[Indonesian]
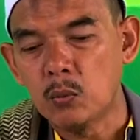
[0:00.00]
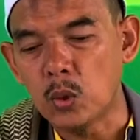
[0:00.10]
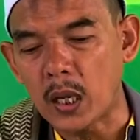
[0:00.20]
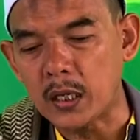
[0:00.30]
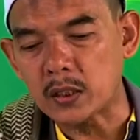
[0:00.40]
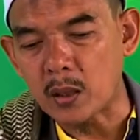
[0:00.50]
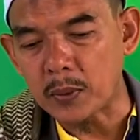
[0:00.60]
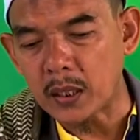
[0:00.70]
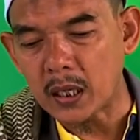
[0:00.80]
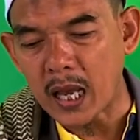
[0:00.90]
mulane
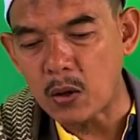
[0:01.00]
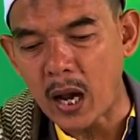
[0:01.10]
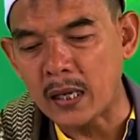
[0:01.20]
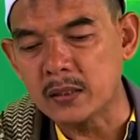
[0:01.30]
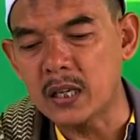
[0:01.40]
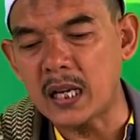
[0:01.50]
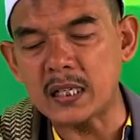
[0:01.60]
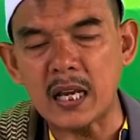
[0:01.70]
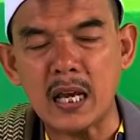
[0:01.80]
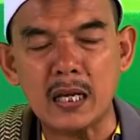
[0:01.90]
sampai lau
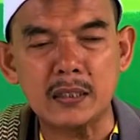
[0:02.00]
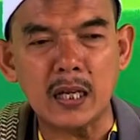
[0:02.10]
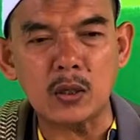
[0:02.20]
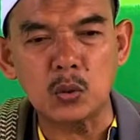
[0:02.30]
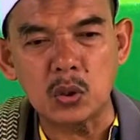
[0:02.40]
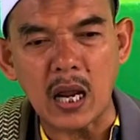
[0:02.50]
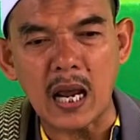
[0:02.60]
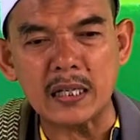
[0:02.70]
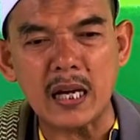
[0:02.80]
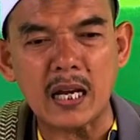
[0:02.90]
angzalna hadal
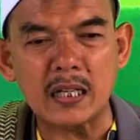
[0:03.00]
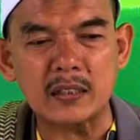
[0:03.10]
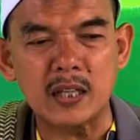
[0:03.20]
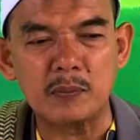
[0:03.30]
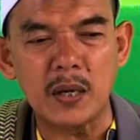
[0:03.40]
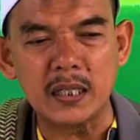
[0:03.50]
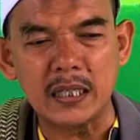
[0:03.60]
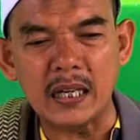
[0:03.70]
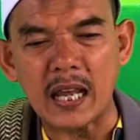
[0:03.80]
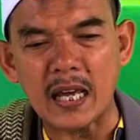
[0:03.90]
Qur'ana ala
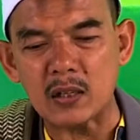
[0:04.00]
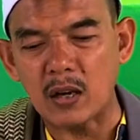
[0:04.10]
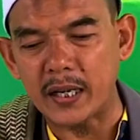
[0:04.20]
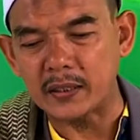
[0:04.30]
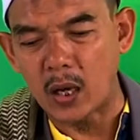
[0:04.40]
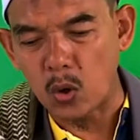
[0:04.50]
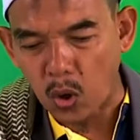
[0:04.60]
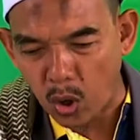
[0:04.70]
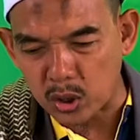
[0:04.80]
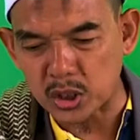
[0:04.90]
jabalin la ra'aitahu
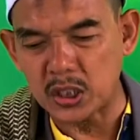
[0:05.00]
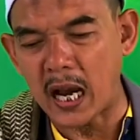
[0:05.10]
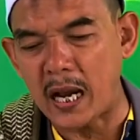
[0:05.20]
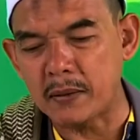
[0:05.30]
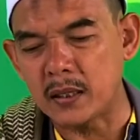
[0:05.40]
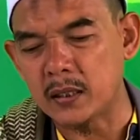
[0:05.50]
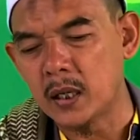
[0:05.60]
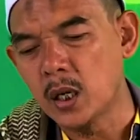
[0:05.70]
khosyian